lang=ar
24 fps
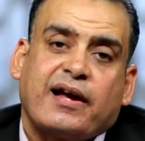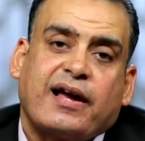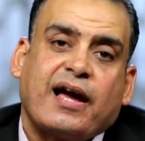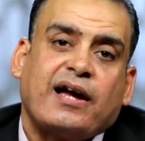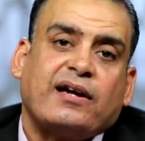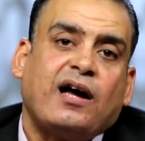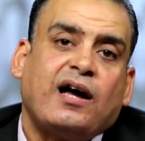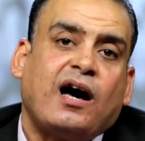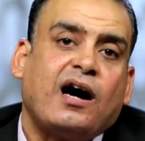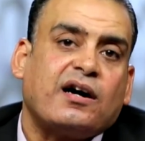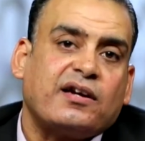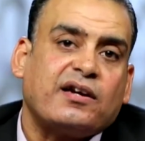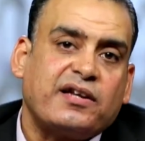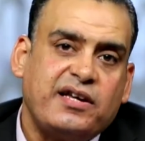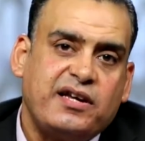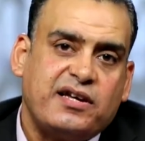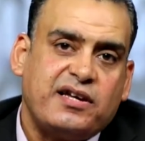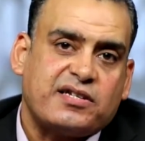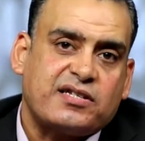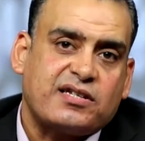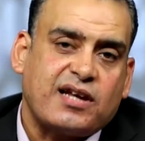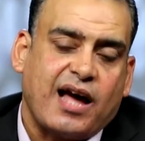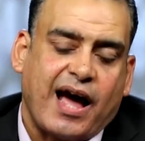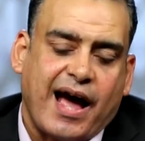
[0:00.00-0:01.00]
كان
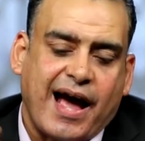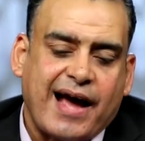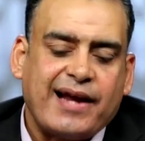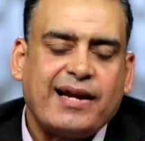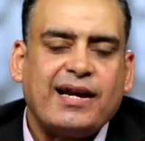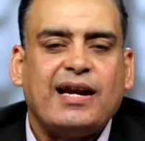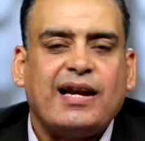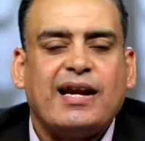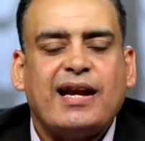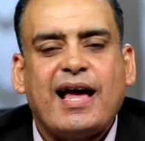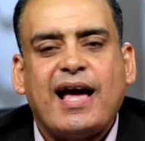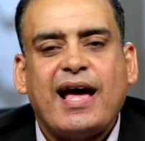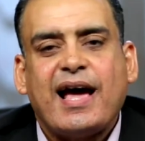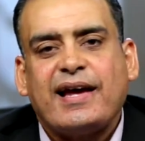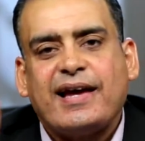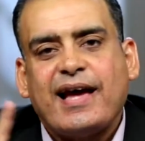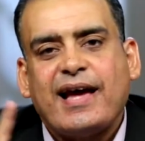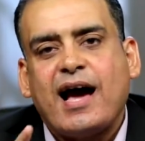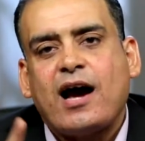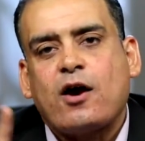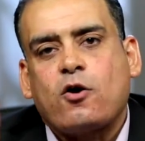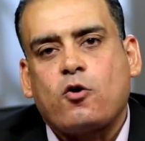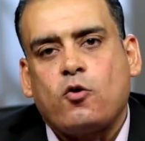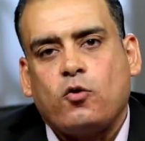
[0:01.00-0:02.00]
حريص أن لا
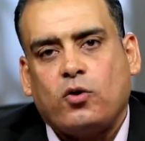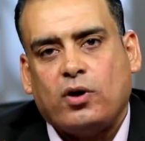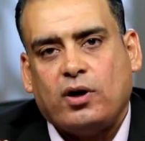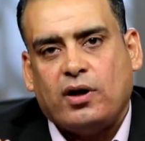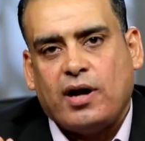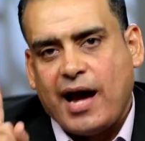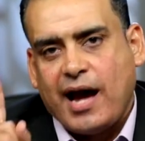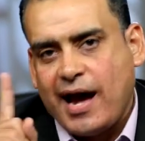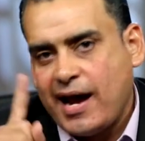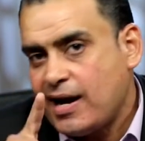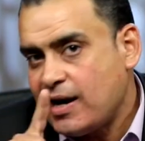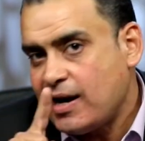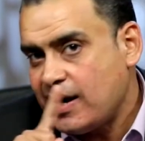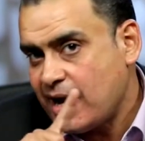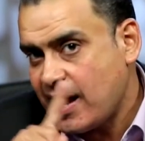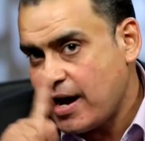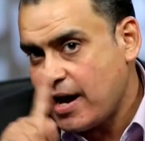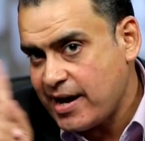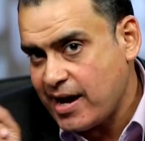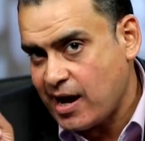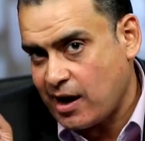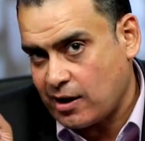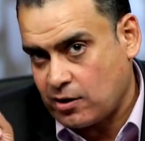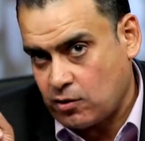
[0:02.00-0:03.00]
يأكل
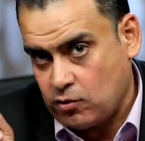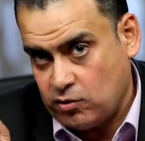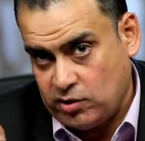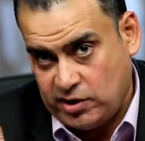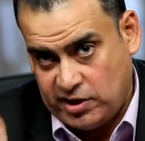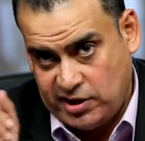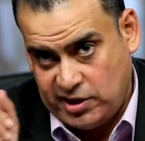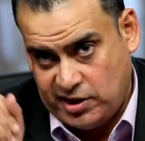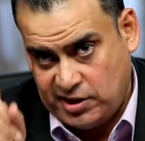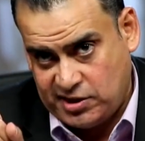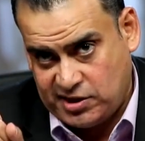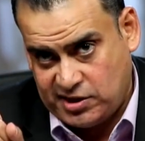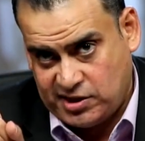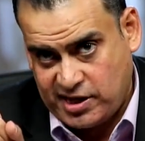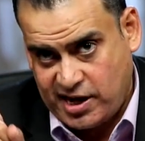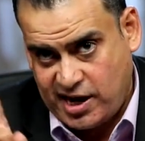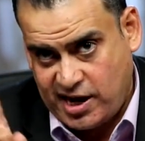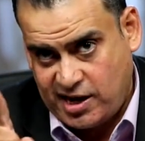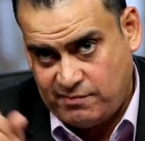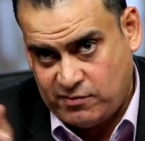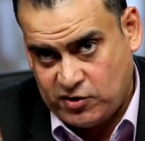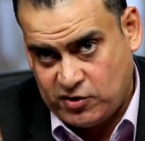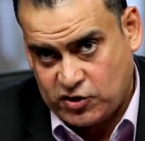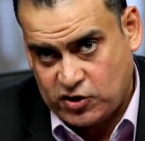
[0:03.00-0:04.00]
ألا يأكل
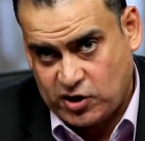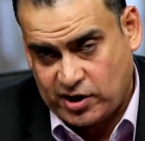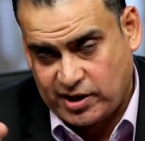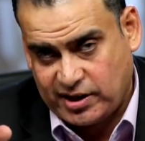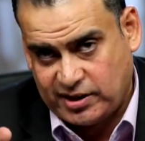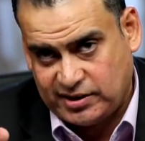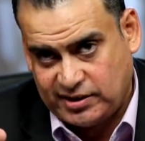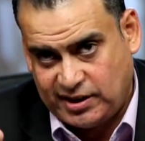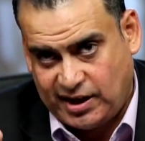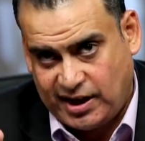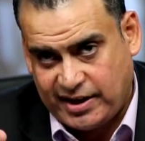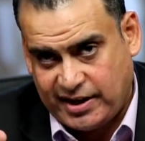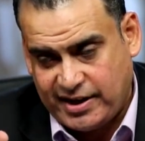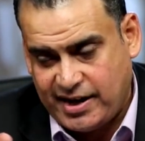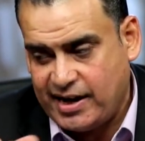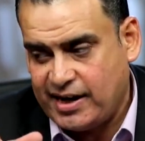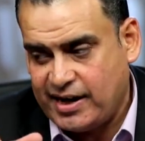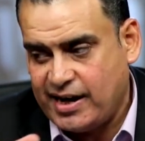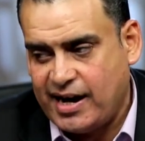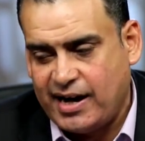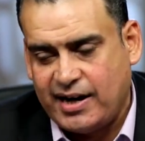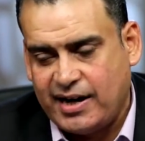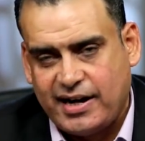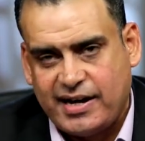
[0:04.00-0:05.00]
الإنسان من شجرة الحياة
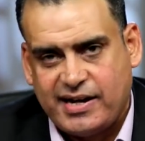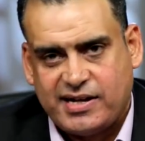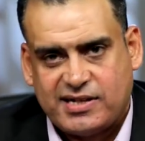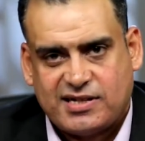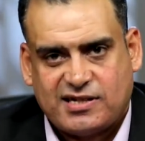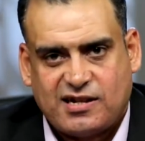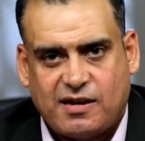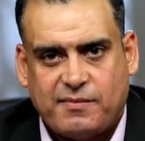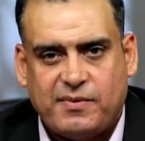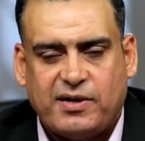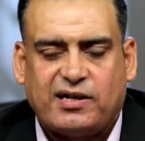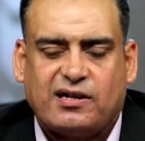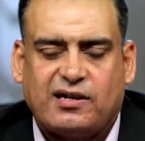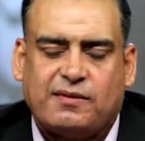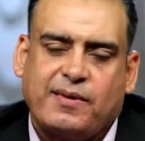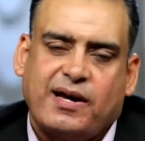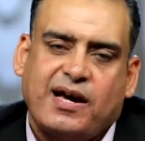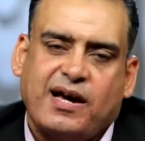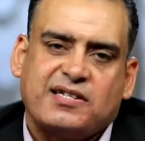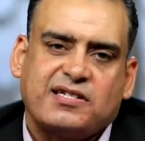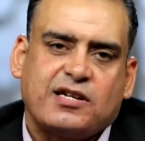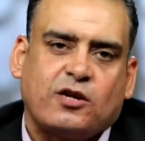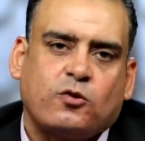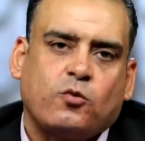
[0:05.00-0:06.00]
لألا يستمر
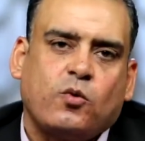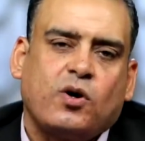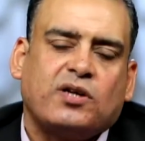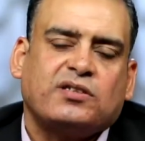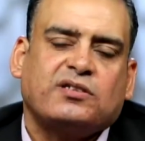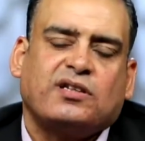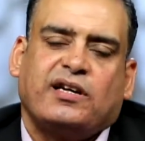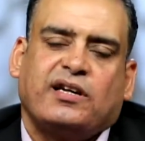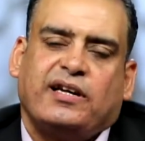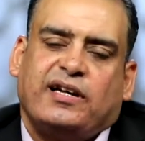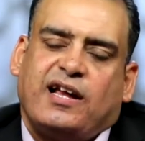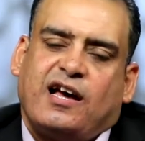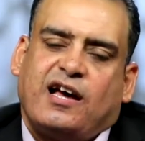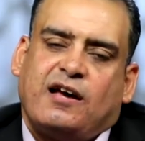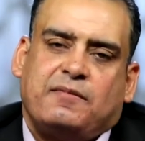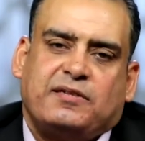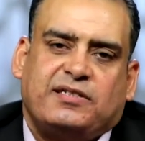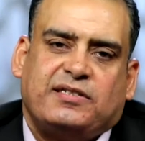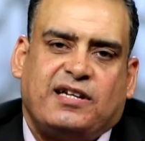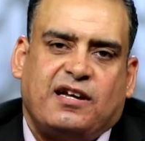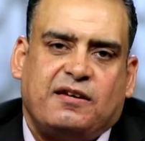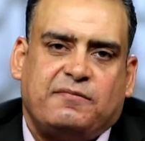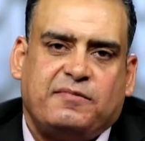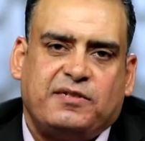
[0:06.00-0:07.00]
بهذا الوضع إلى
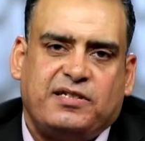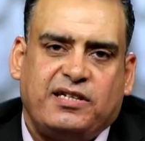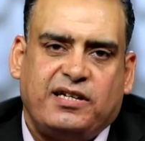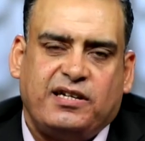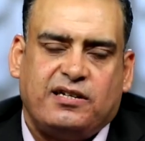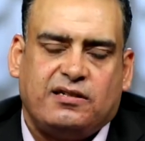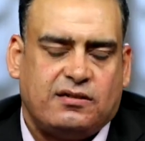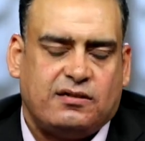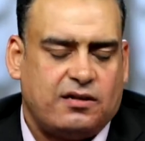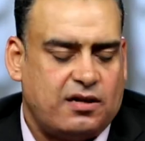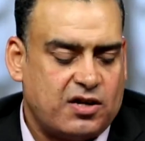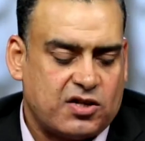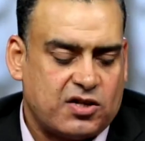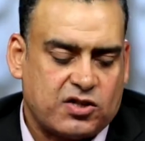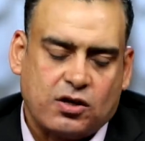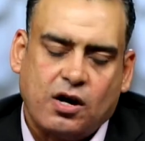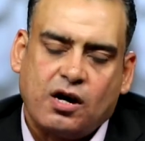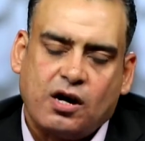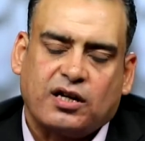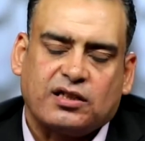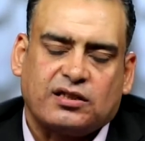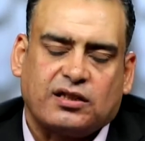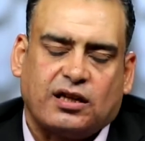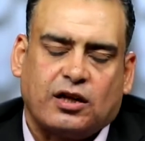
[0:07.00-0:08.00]
أبد الآبدين
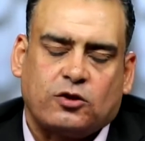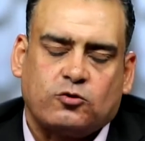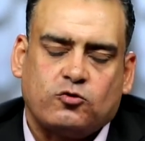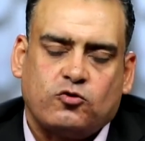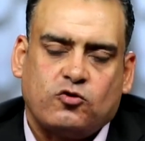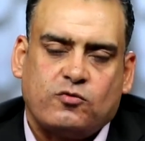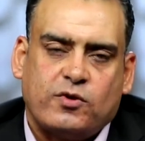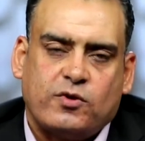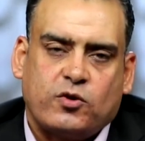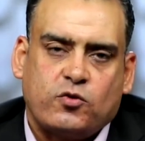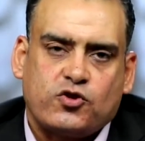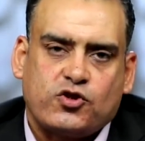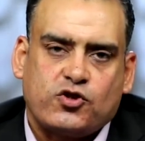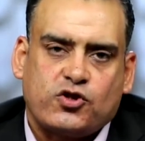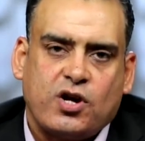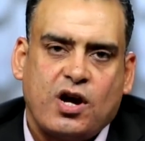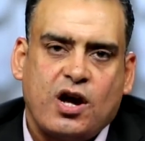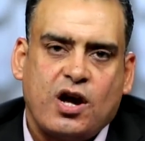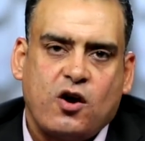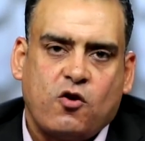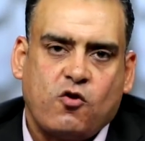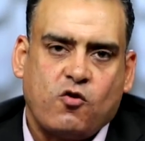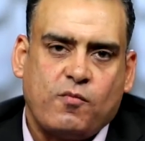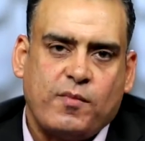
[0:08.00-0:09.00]
ساقط على طول وملوش
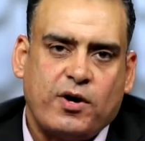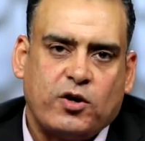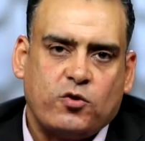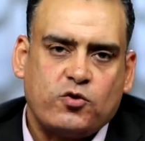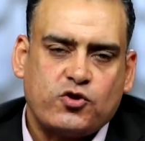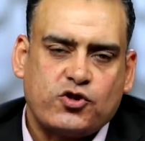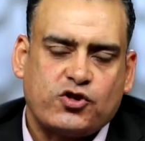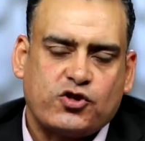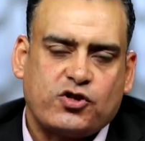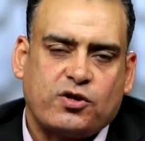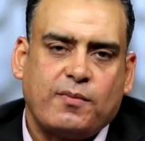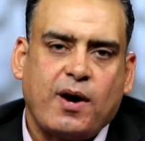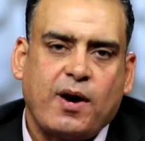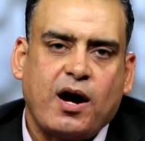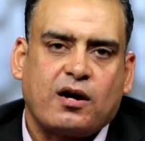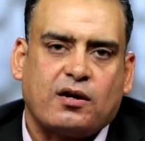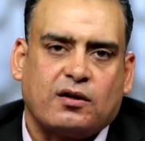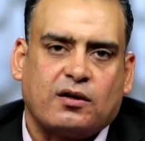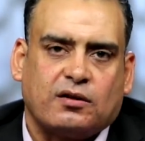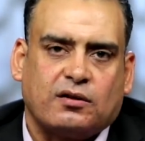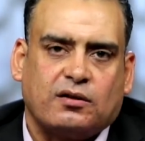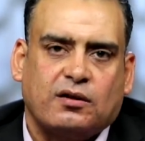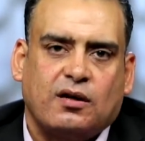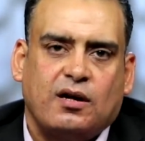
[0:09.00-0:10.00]
وملوش
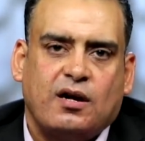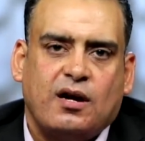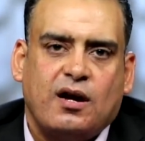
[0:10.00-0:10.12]
مخرج